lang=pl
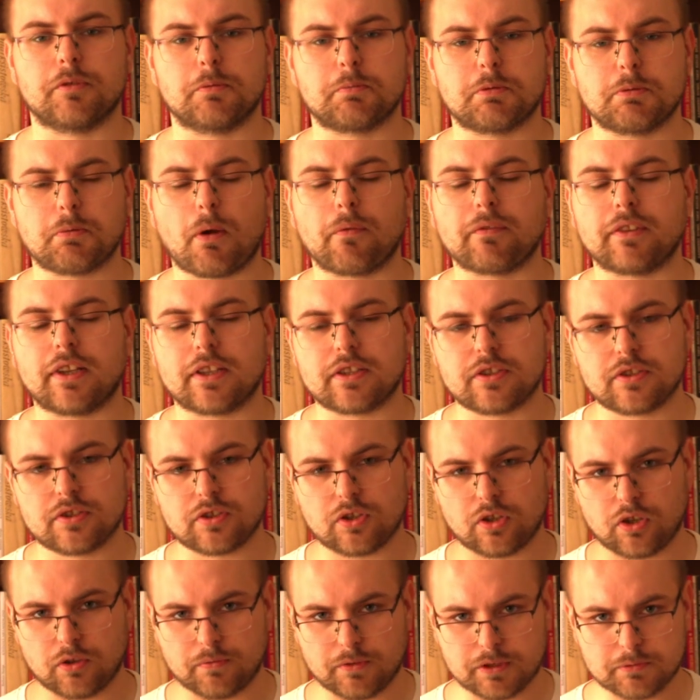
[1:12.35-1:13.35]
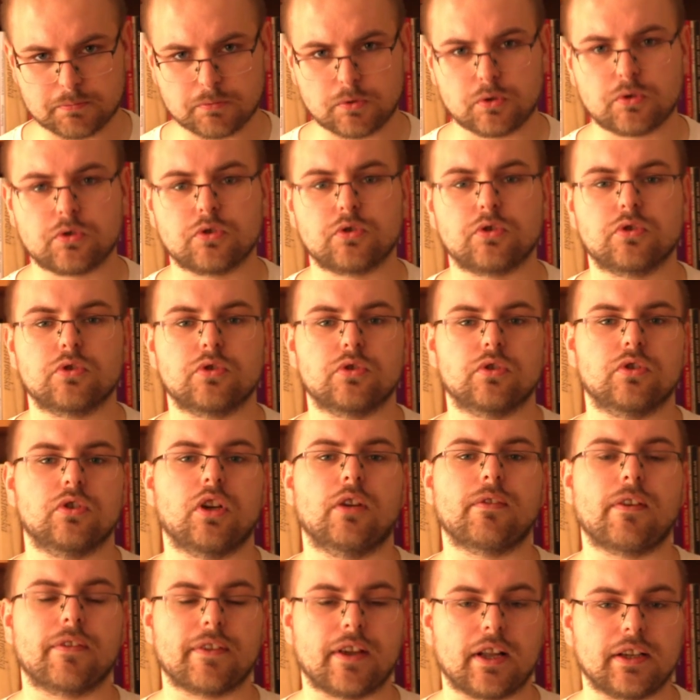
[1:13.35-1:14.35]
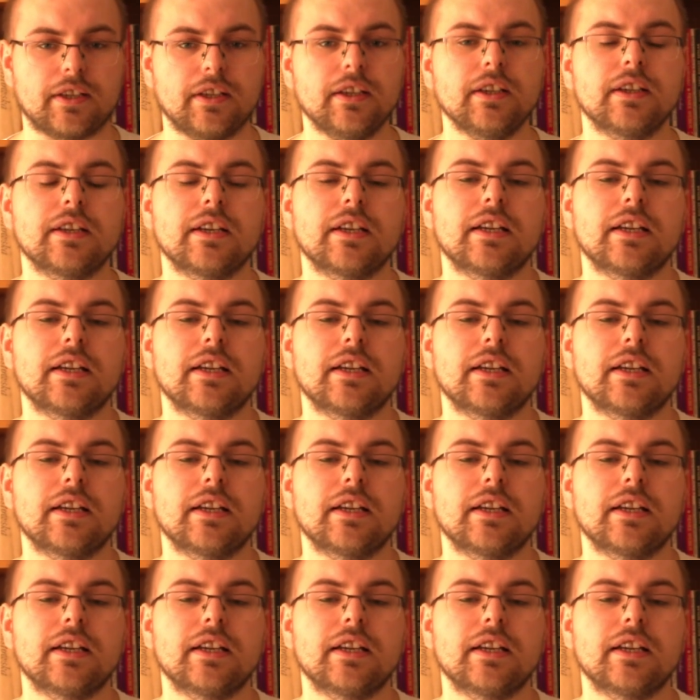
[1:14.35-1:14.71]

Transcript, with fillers: przypomnę, co myśmy już omawiali.